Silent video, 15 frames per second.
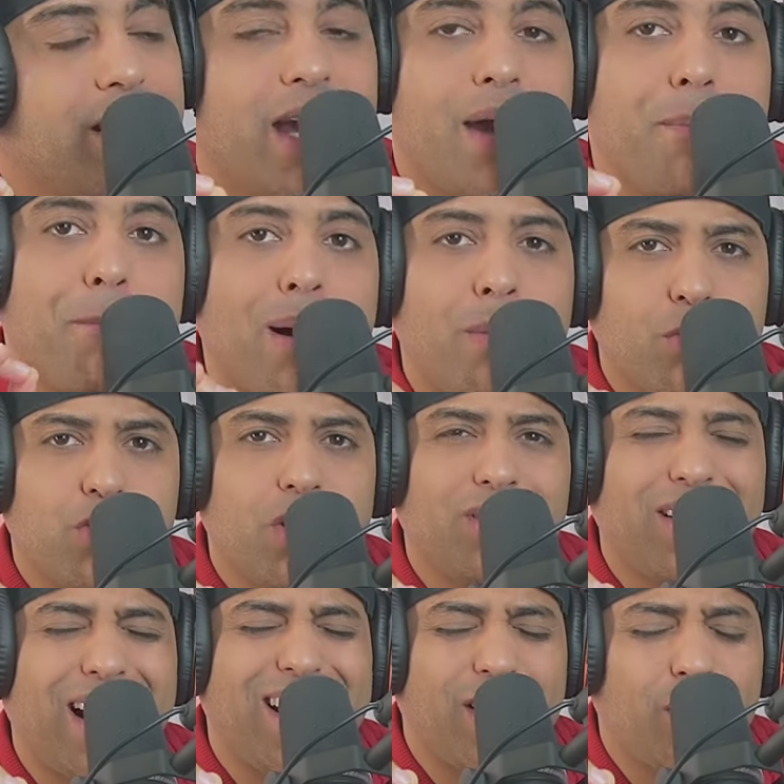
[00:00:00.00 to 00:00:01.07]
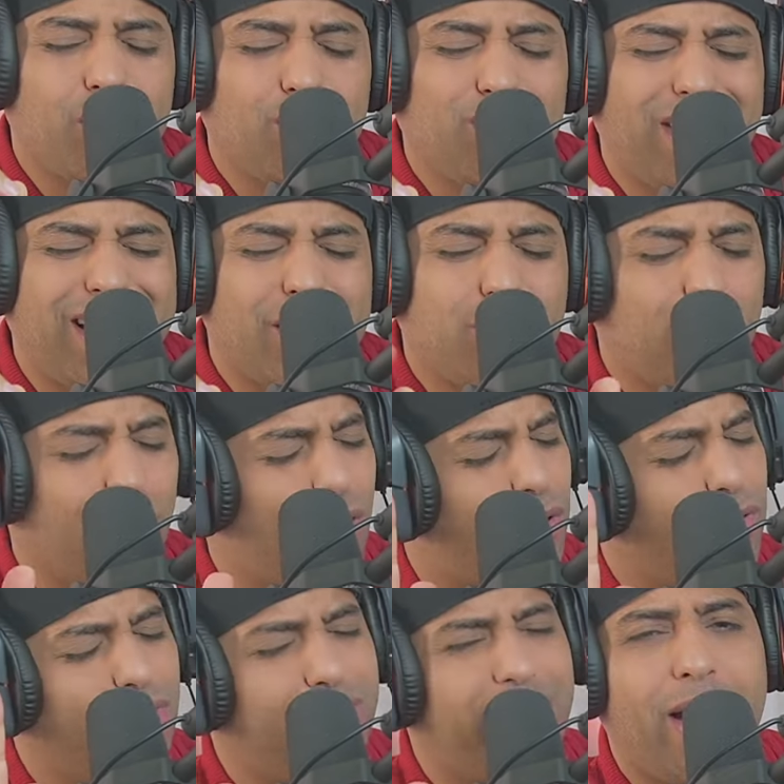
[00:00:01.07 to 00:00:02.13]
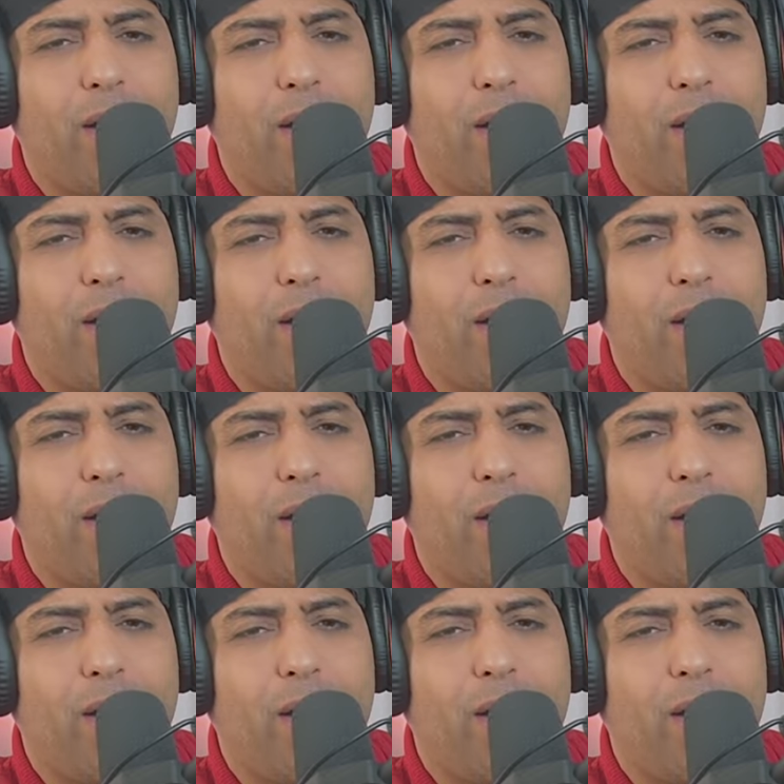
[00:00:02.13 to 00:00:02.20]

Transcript: que vamos a entrar en contexto de